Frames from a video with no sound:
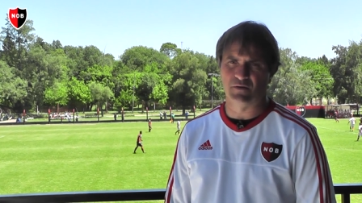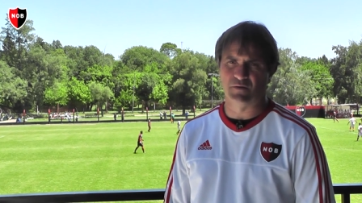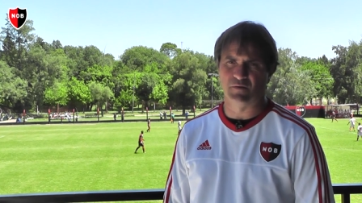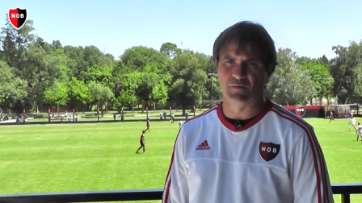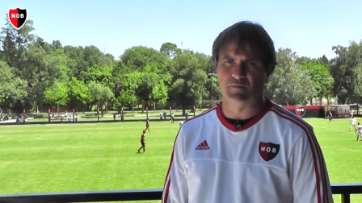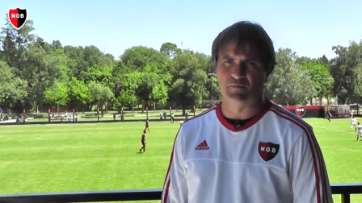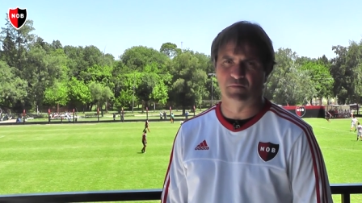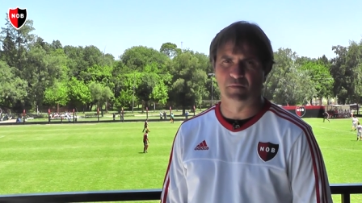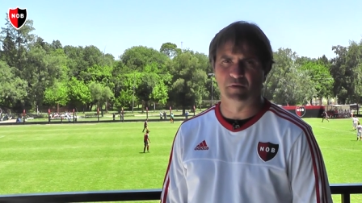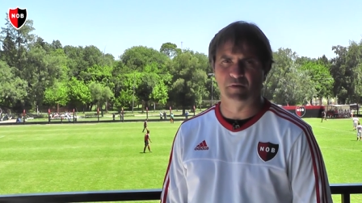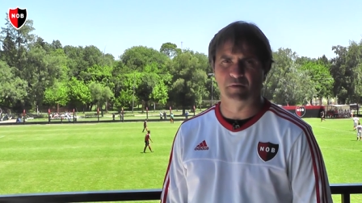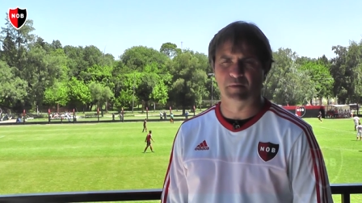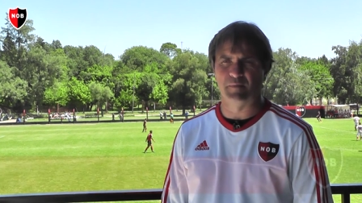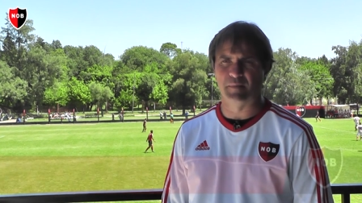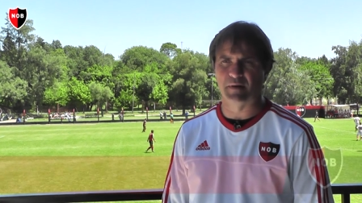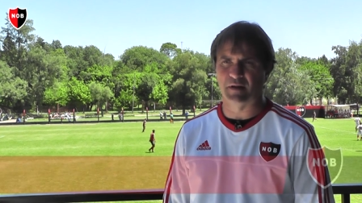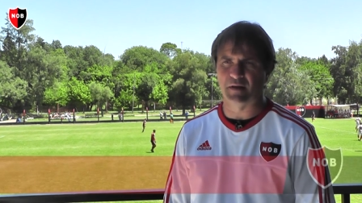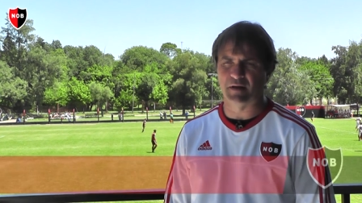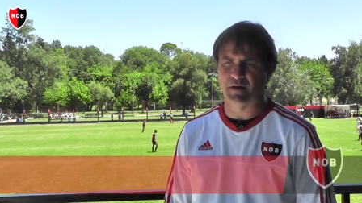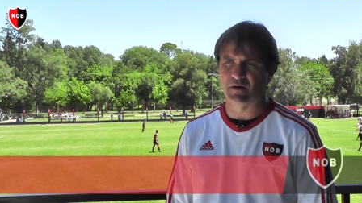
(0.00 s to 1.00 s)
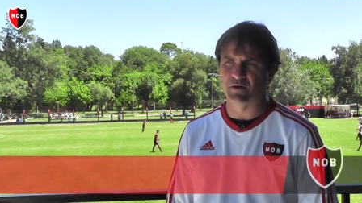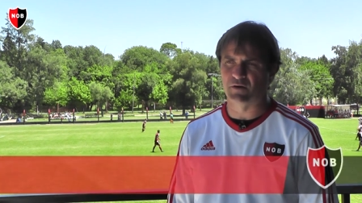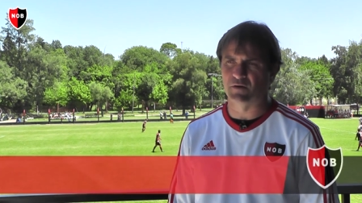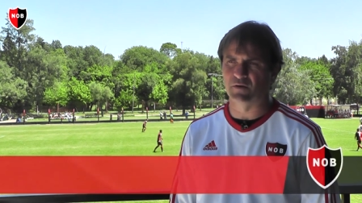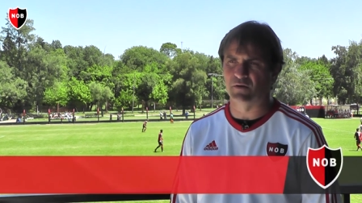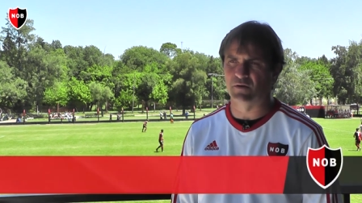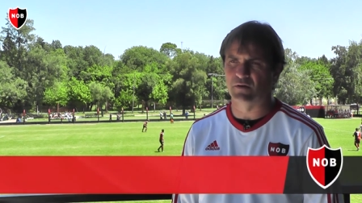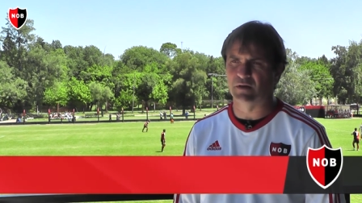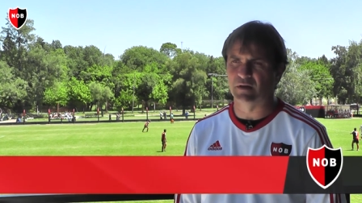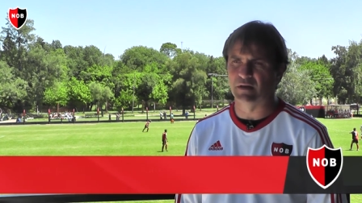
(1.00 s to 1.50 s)
Un nivel
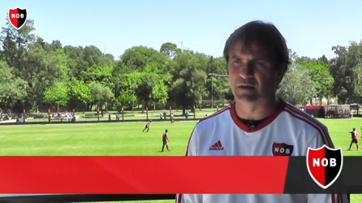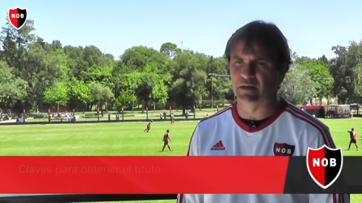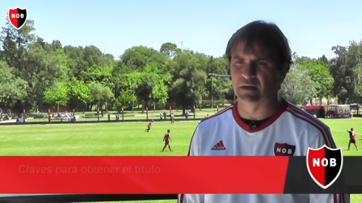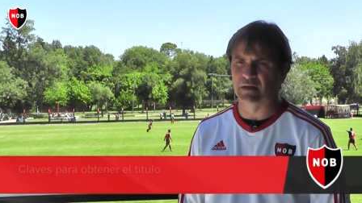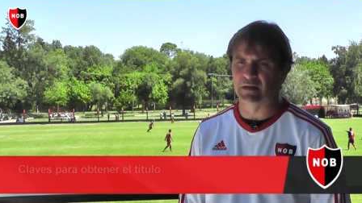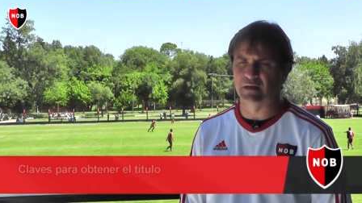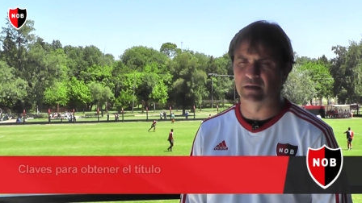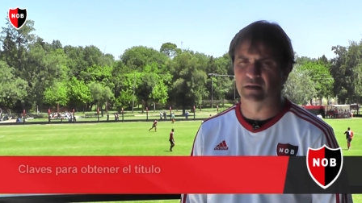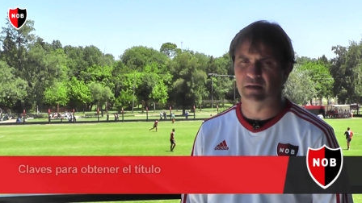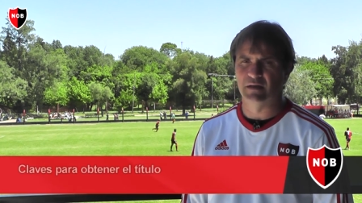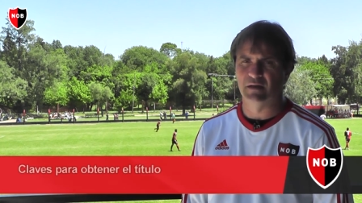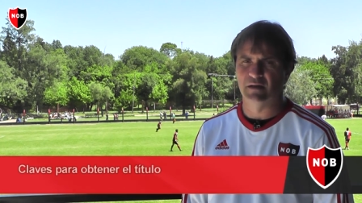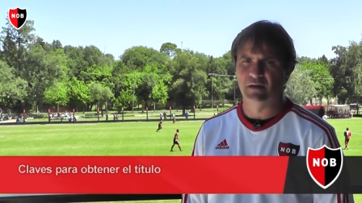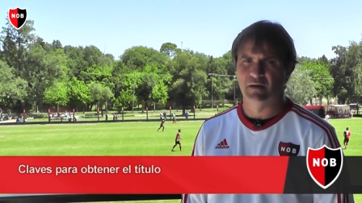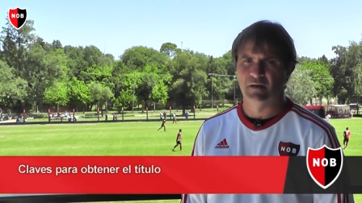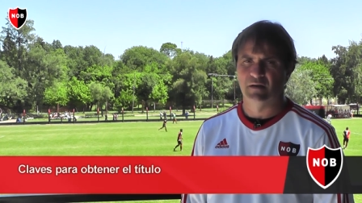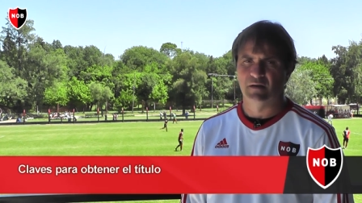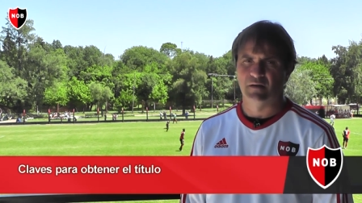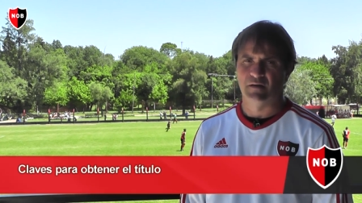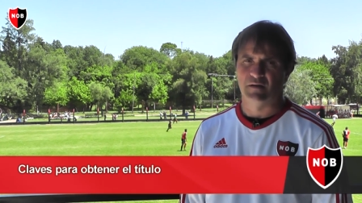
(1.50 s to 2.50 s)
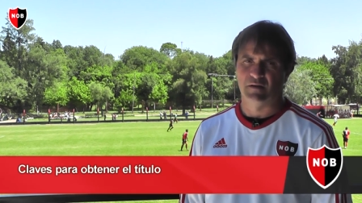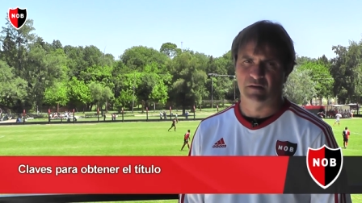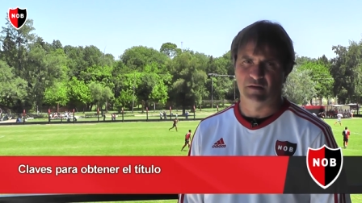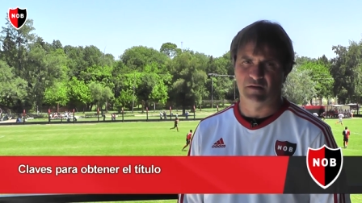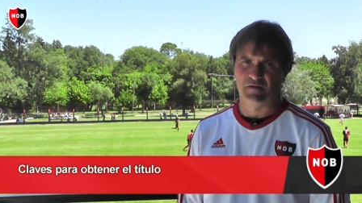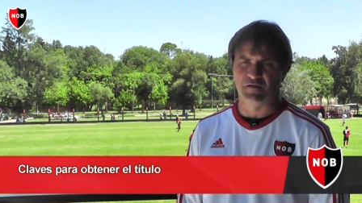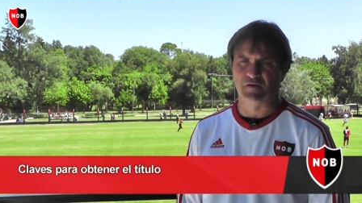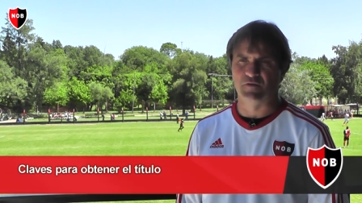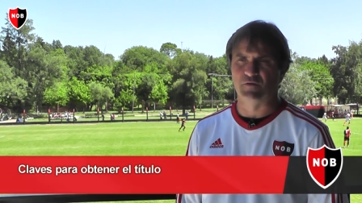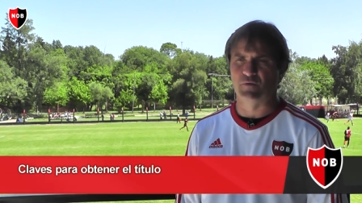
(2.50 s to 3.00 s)
parejo, eh,
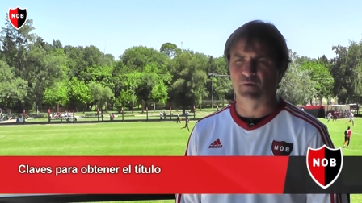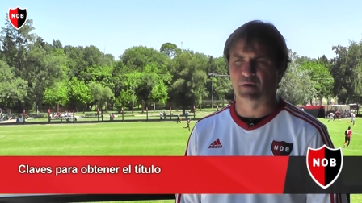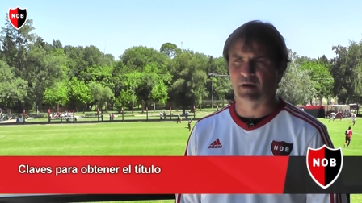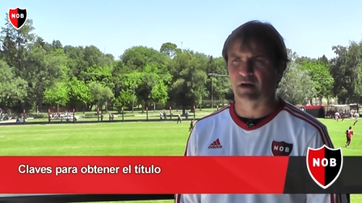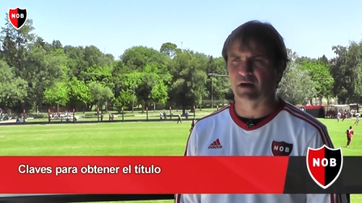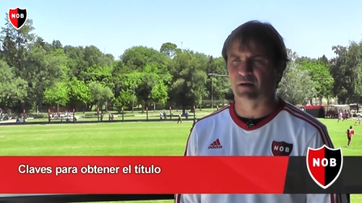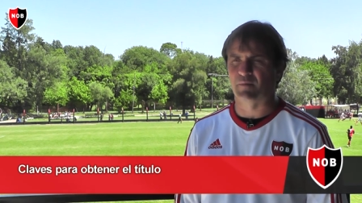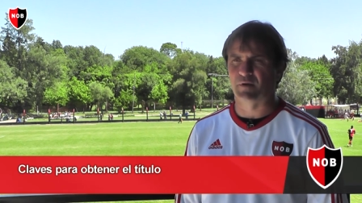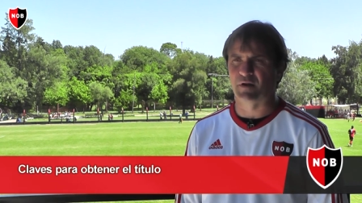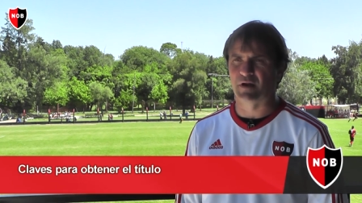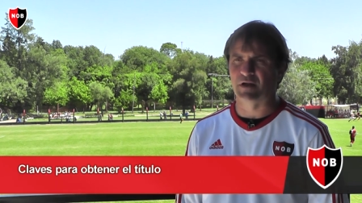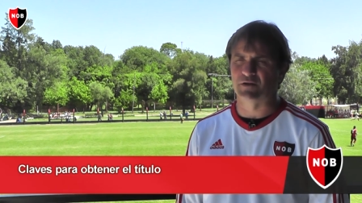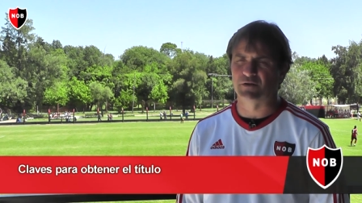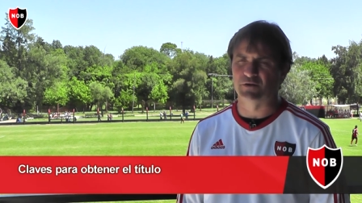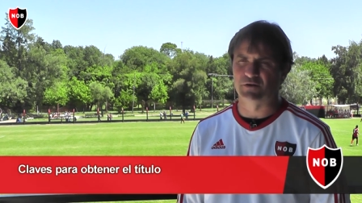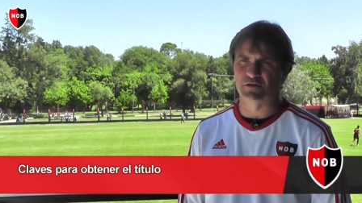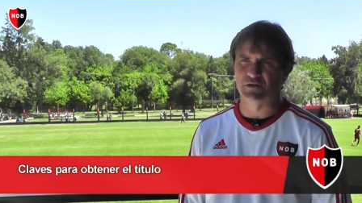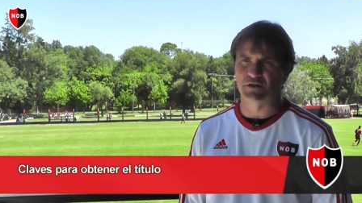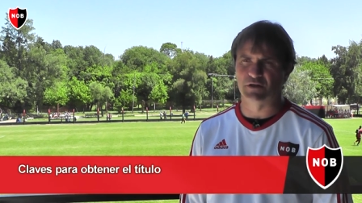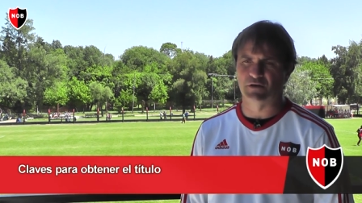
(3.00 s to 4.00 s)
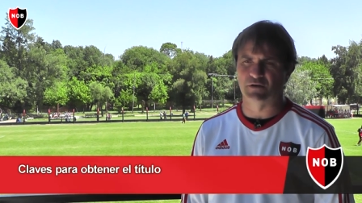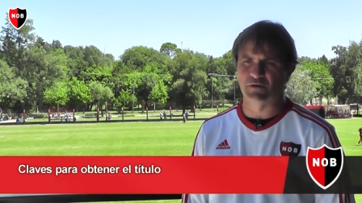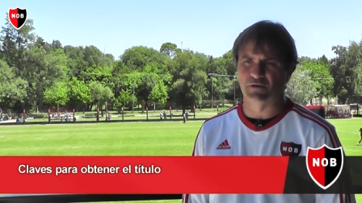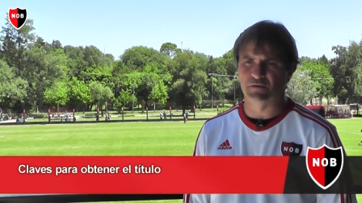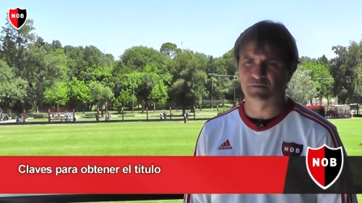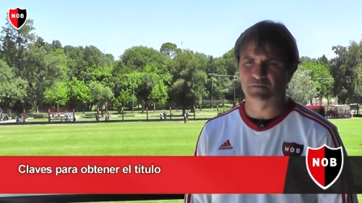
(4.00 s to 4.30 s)
hicieron un gran campeonato los chicos.